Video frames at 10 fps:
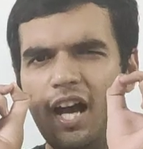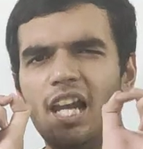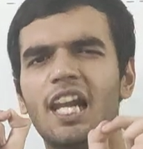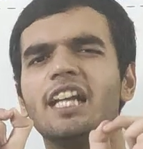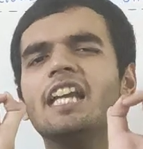
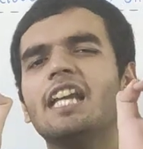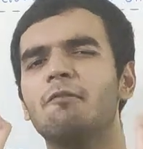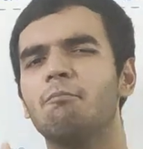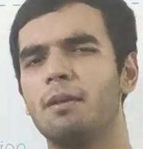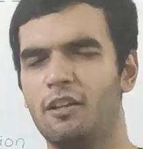अलग ही
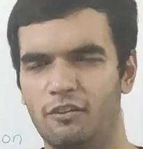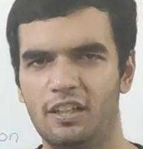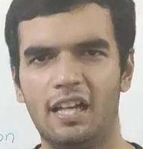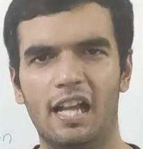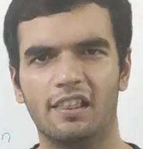
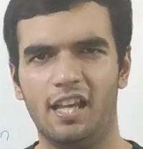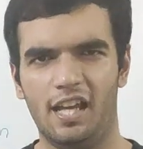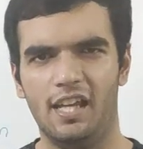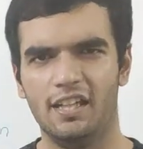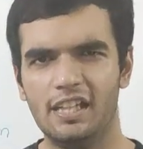इम्प्रेशन डालता
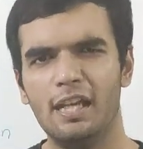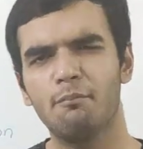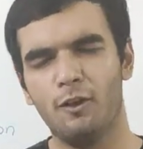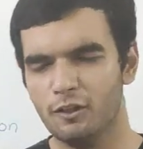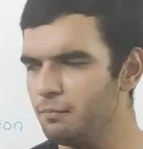है ठीक है
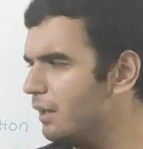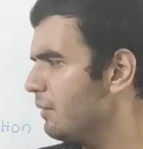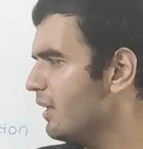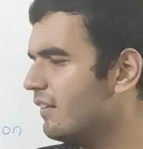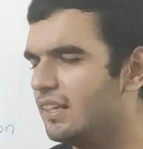बहुत बार
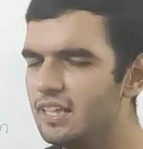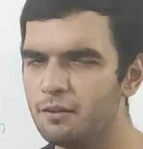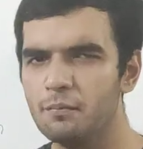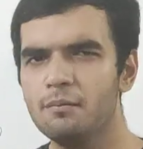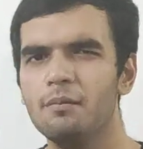मैंने
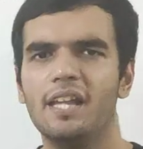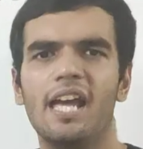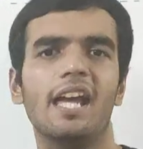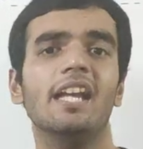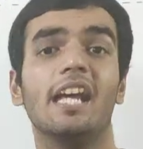सीरीज़ में भी
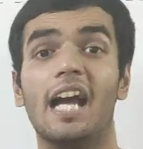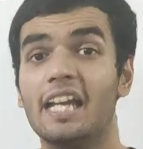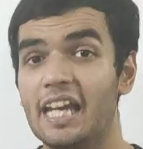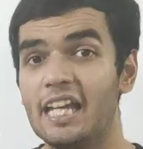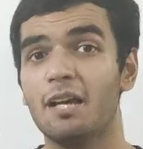बताया है ना
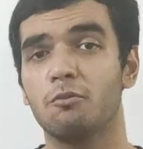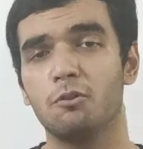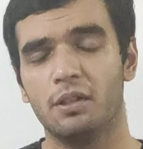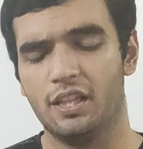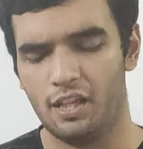अगेन
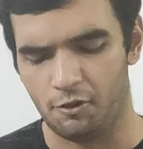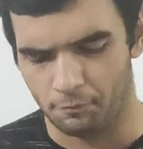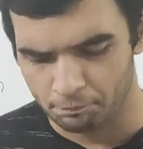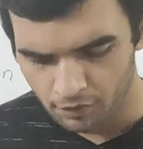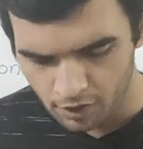आपको बता रहा
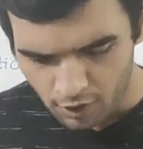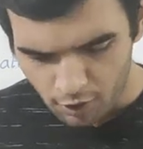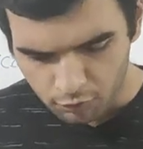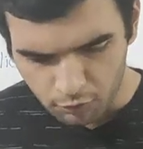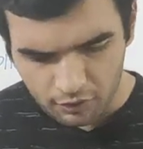हूँ
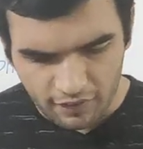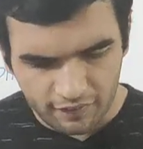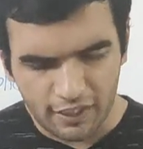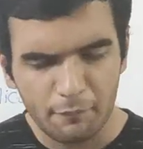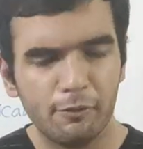तो
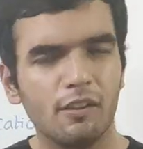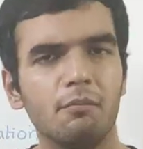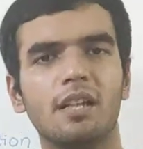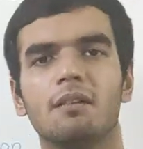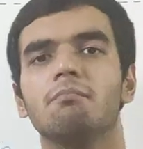डिस्क्रिप्शन
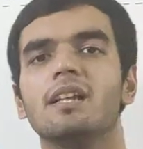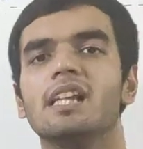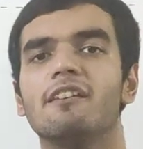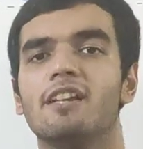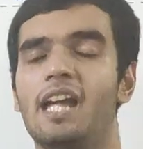में नंबर
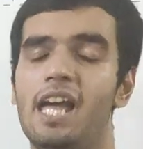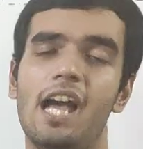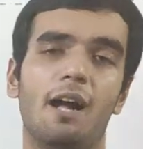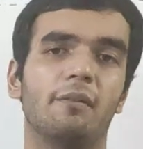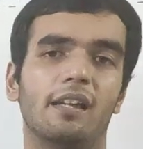गिवन है
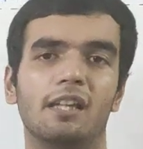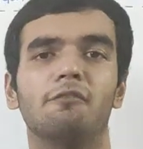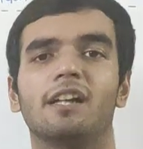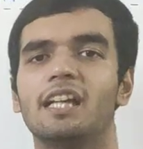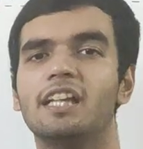आप
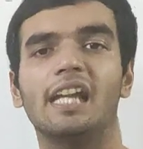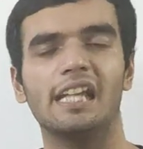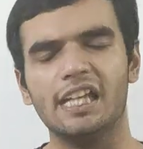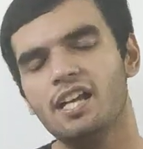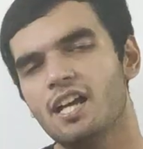सर्टिफिकेट के
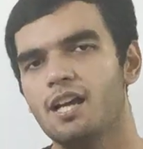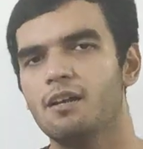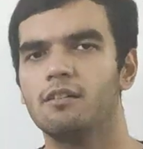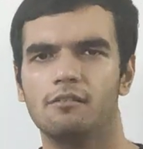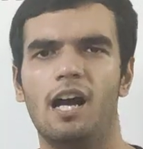लिए
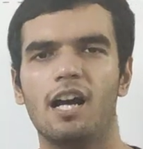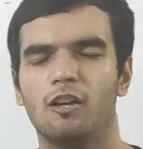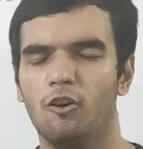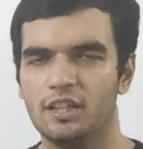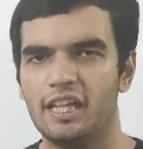वहाँ
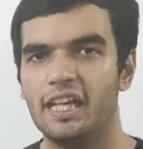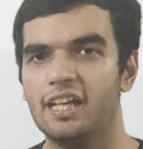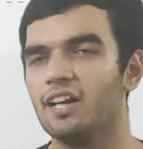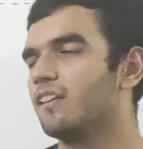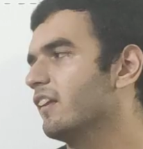
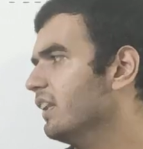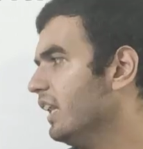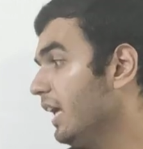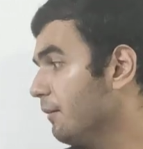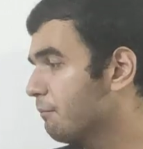कांटेक्ट कर
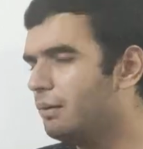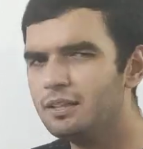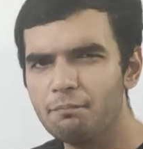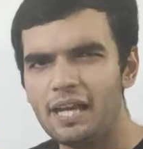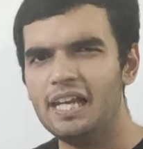सकते हैं
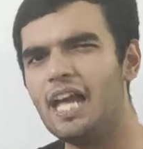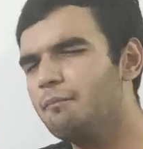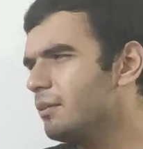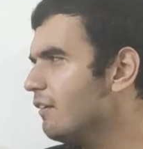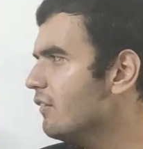बट पहले
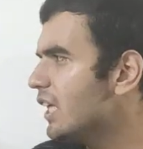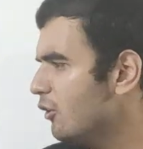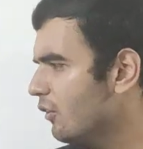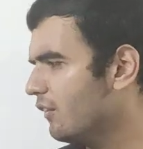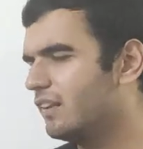आप ये
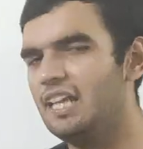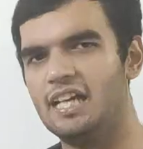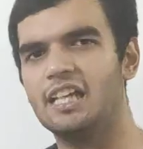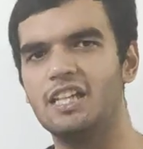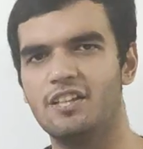वीडियोस
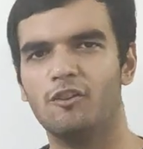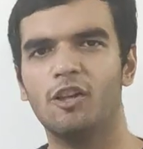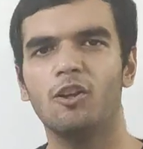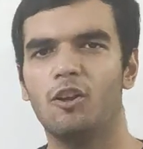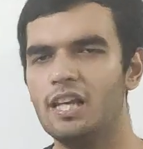देख लीजिए
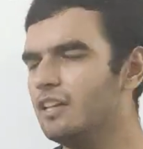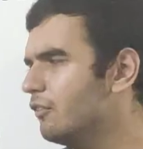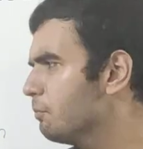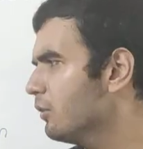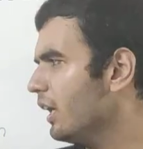क्योंकि
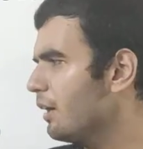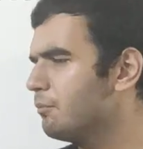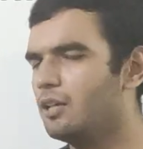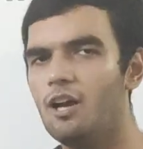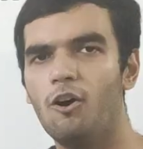नॉलेज पूरा का
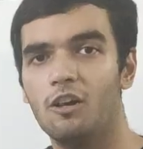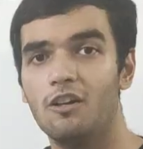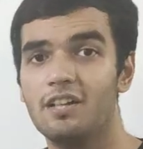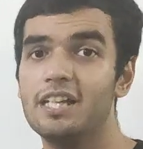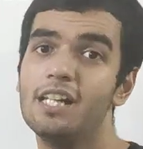पूरा
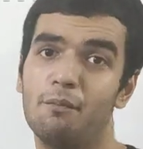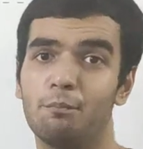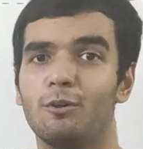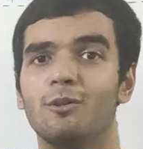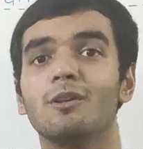ऑलरेडी
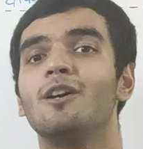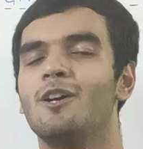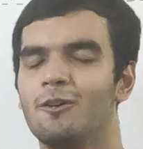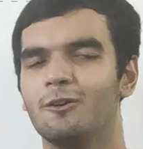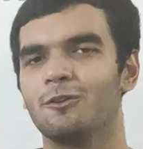अपलोड
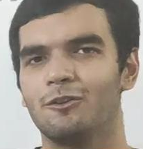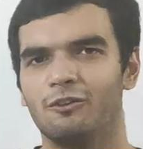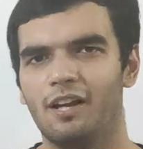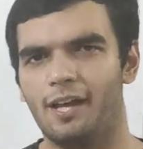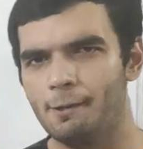हो
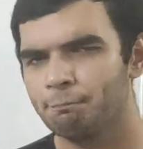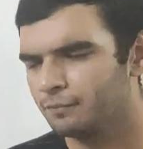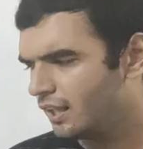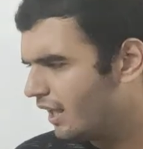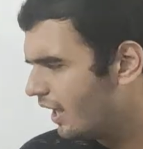चुका है
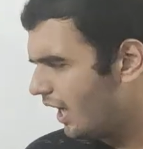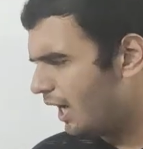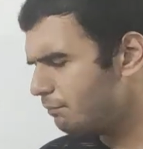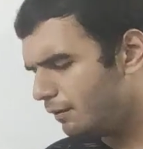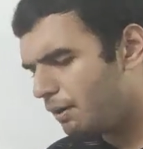
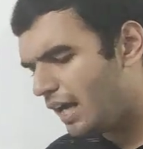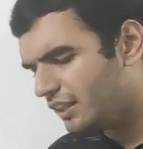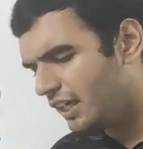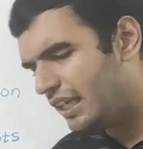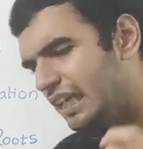अब
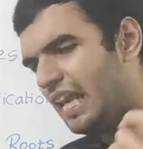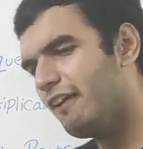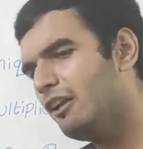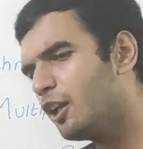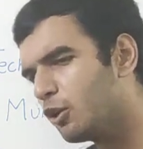बात रही
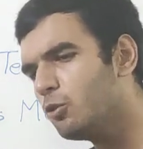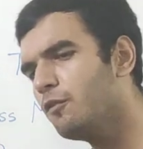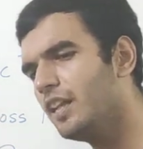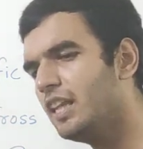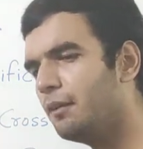लेवल टू
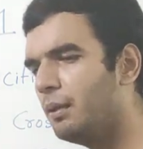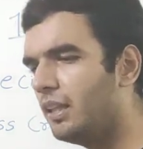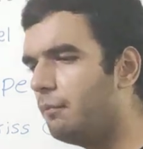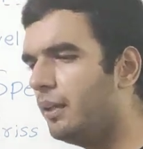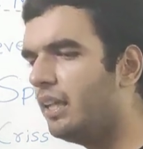वैदिक
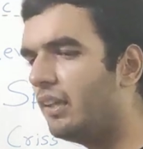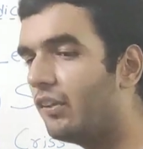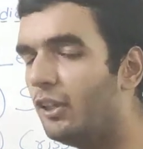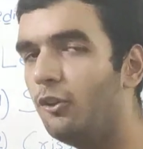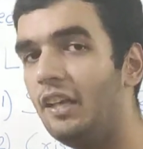
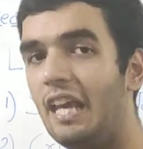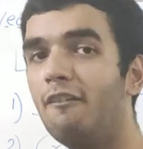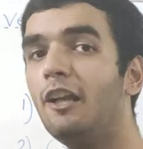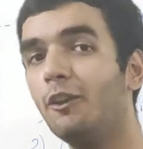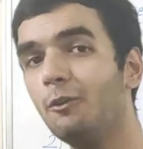मैथमेटिक्स की तो
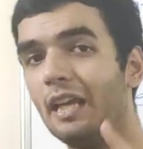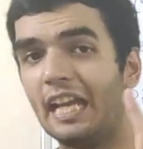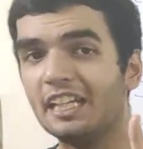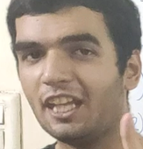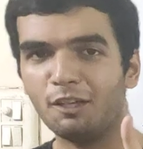लेवल टू
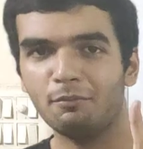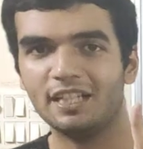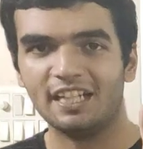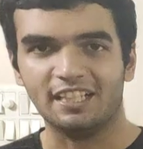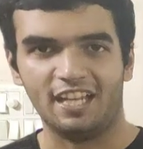
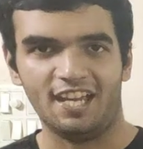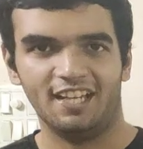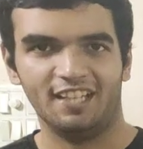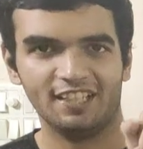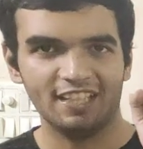इंटरमीडिएट है
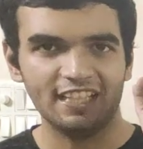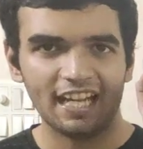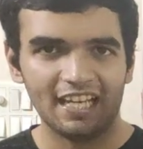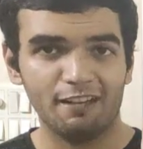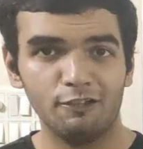ठीक
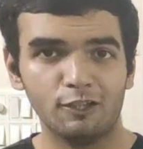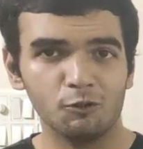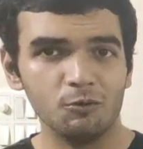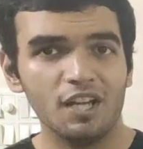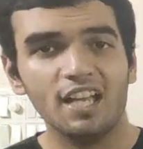है लेवल
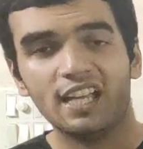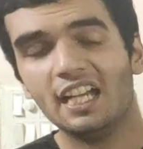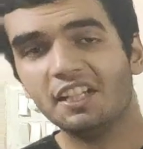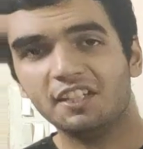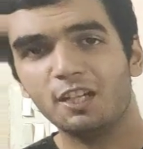टू
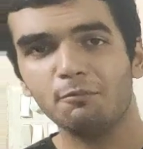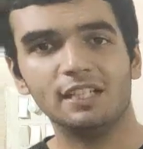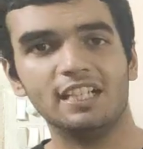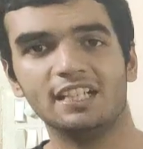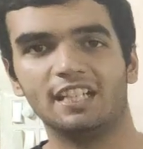
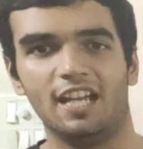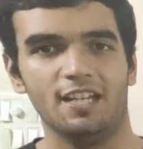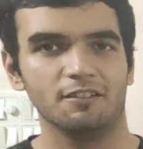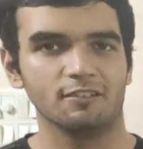इंटरमीडिएट है